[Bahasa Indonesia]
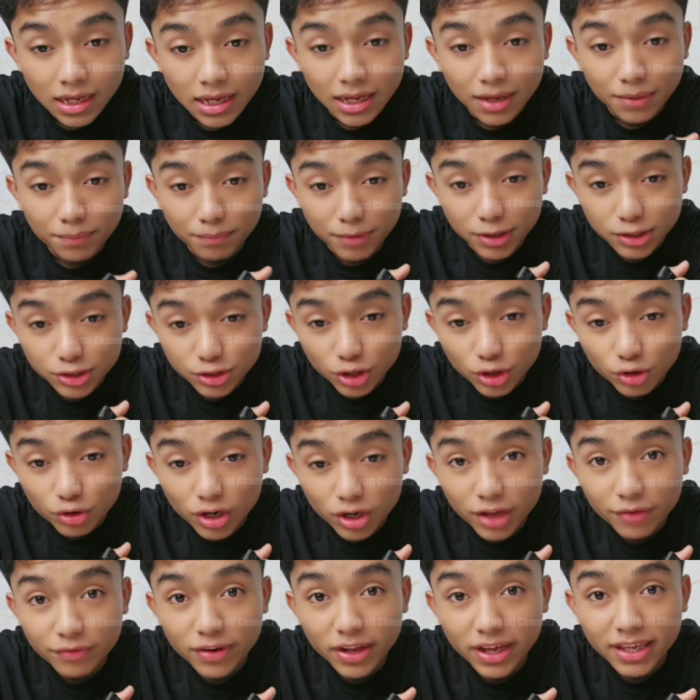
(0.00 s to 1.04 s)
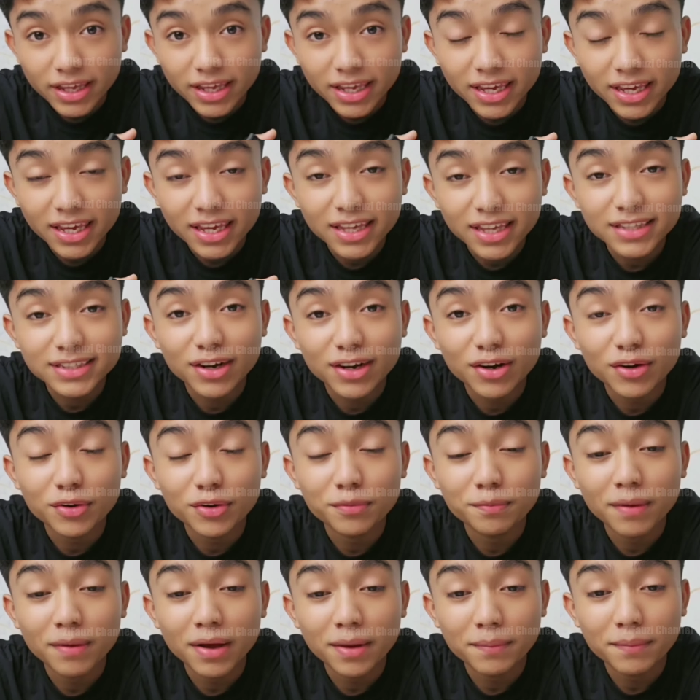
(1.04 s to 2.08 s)
besok aku live lagi jangan
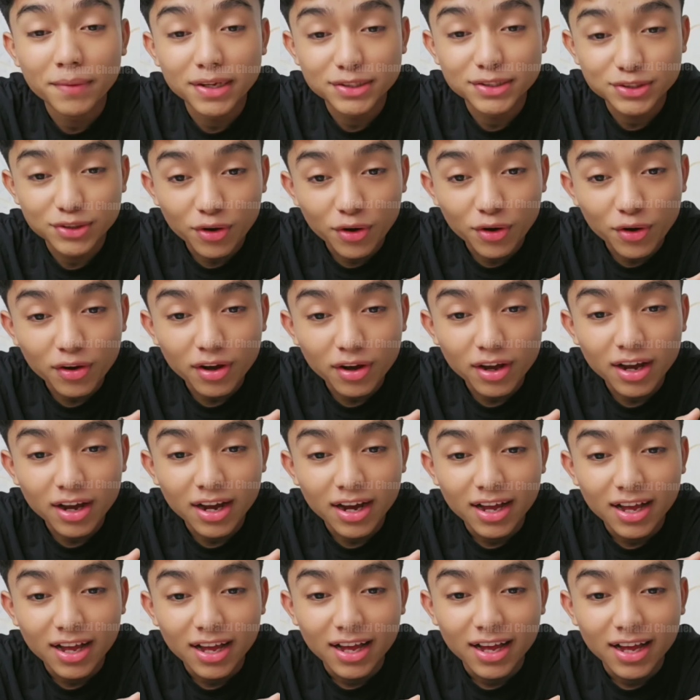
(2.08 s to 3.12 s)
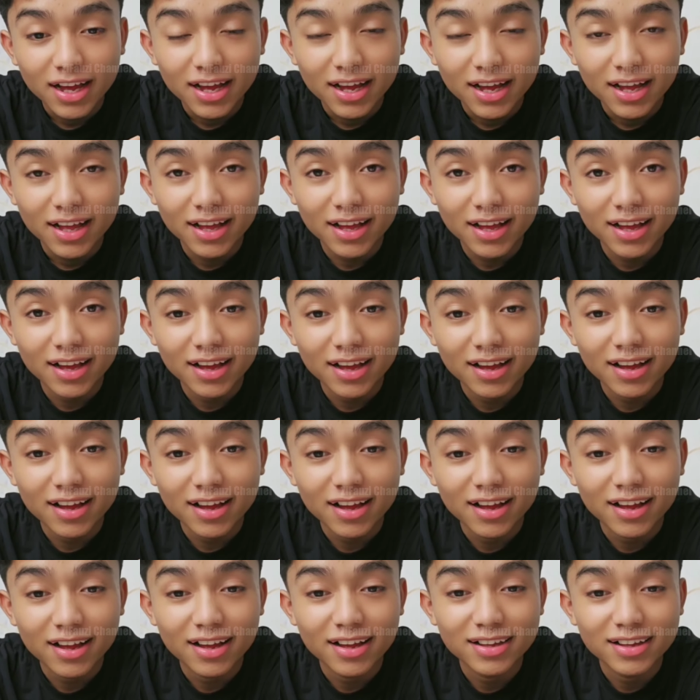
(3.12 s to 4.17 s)
lupa besok uh,
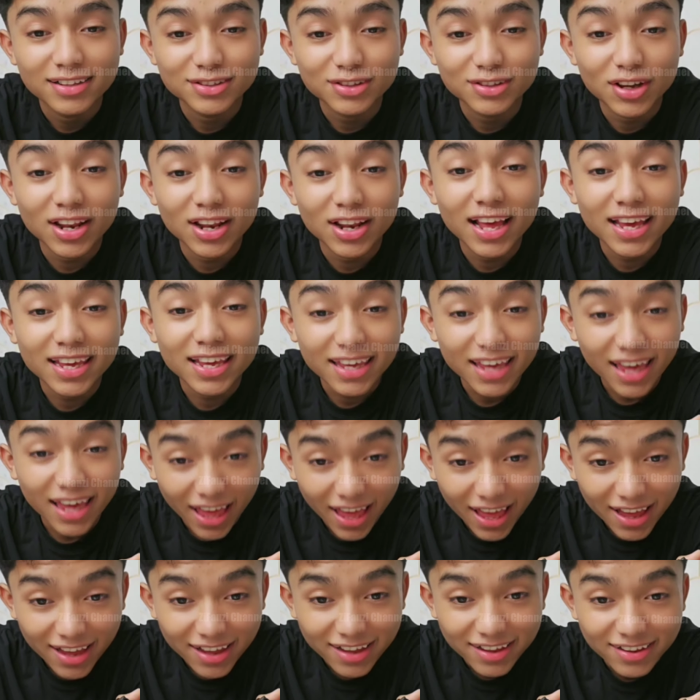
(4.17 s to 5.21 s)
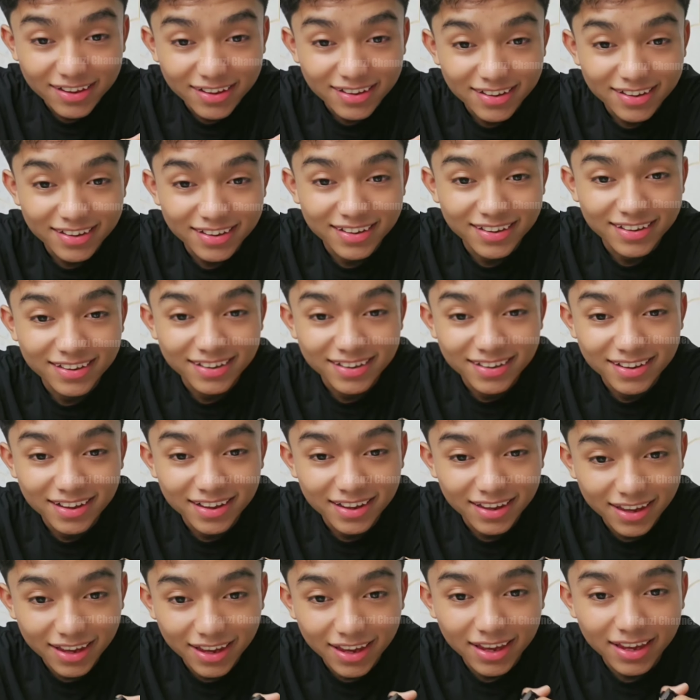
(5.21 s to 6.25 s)
join lagi ya oke
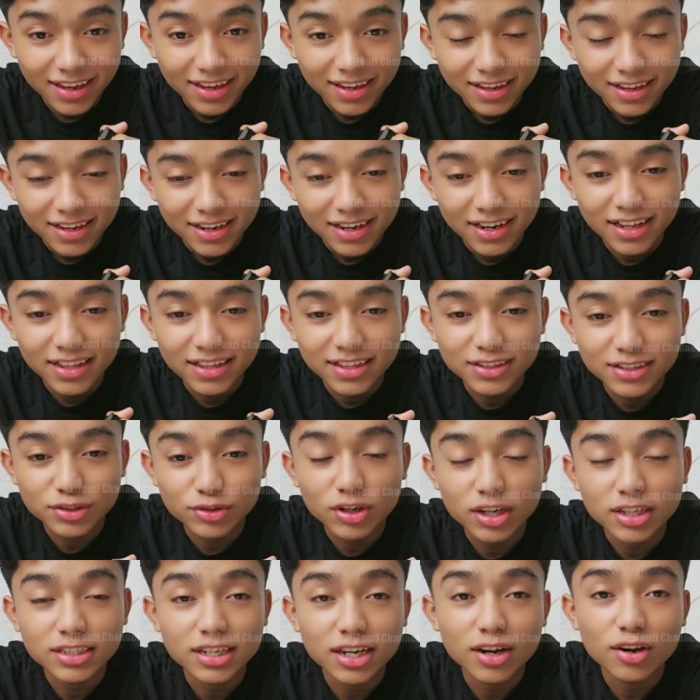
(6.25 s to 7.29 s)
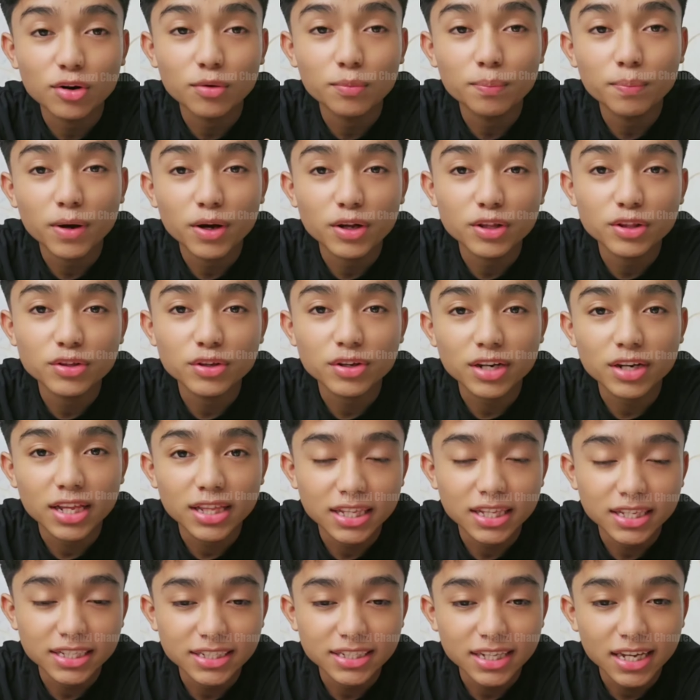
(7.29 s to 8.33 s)
okay? nanti juga jangan lupa untuk
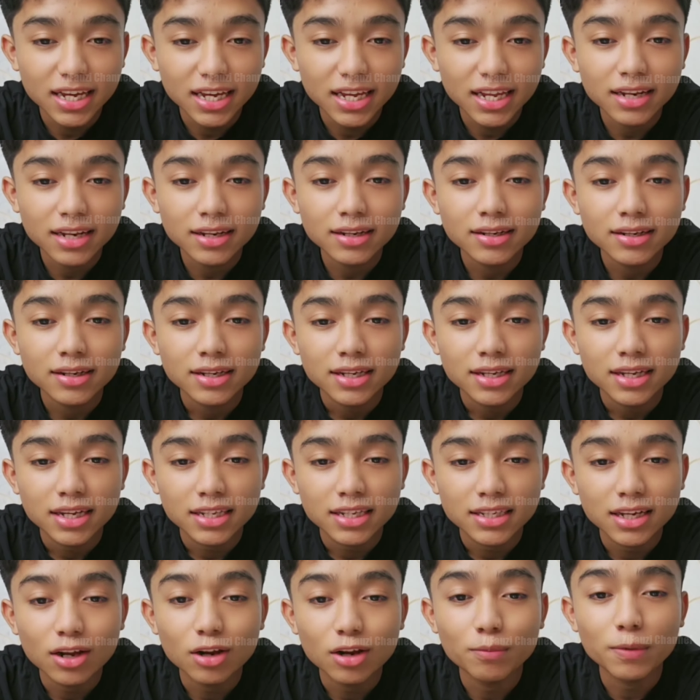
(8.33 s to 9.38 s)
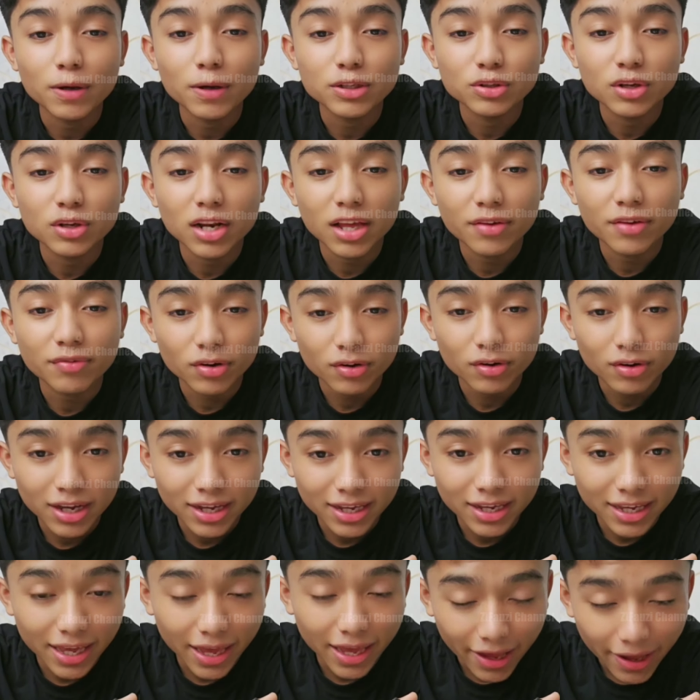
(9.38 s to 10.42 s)
netizen jangan lupa join live aku lagi
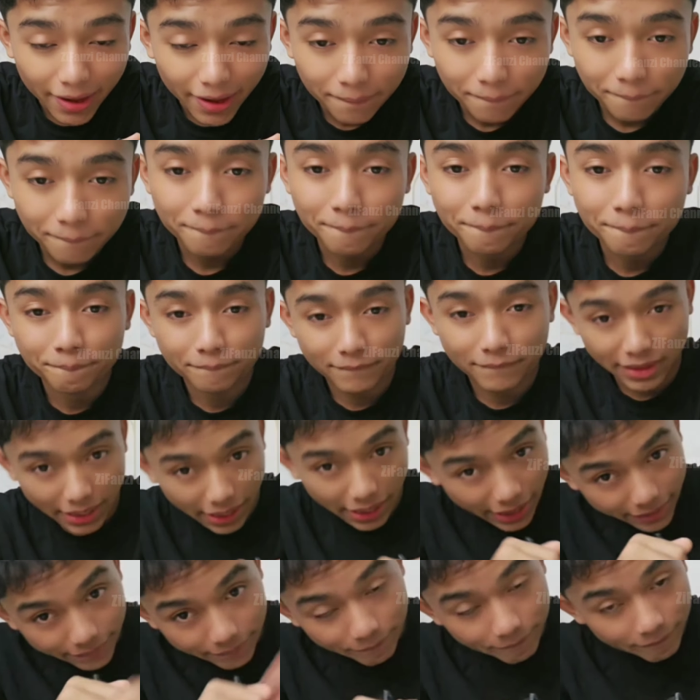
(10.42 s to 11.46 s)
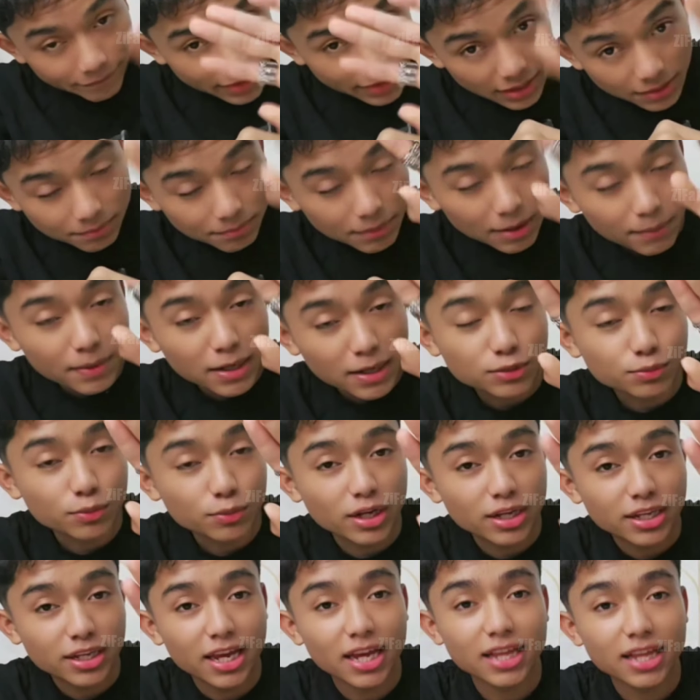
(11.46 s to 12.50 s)
ya oke okay? bye bye
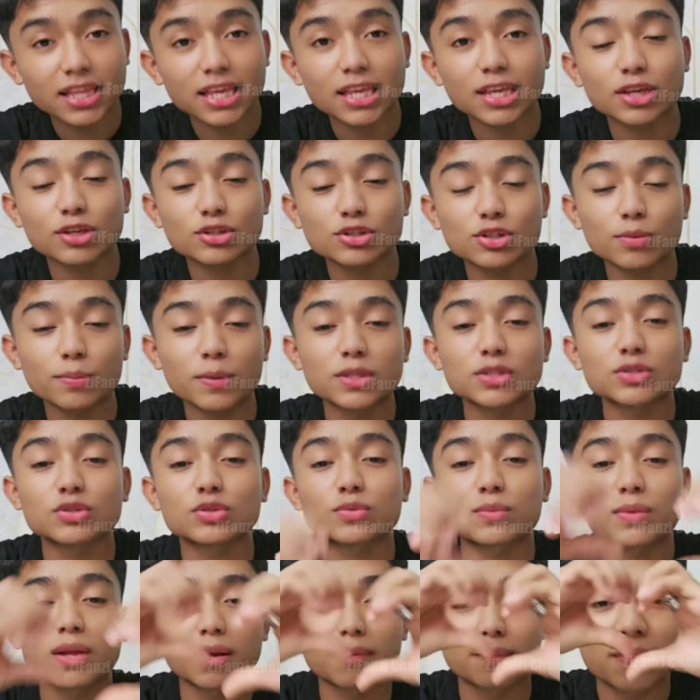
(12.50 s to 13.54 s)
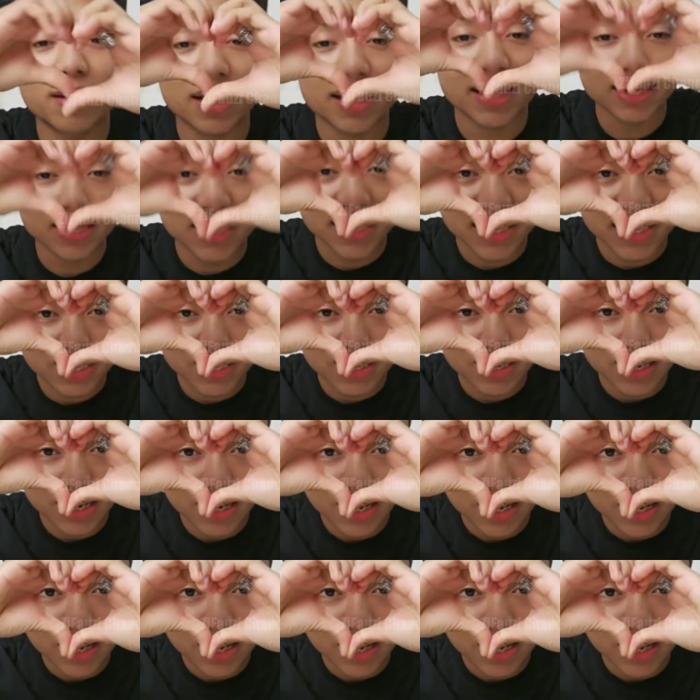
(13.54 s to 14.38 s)
semuanya thank you so much untuk malam hari ini dadah I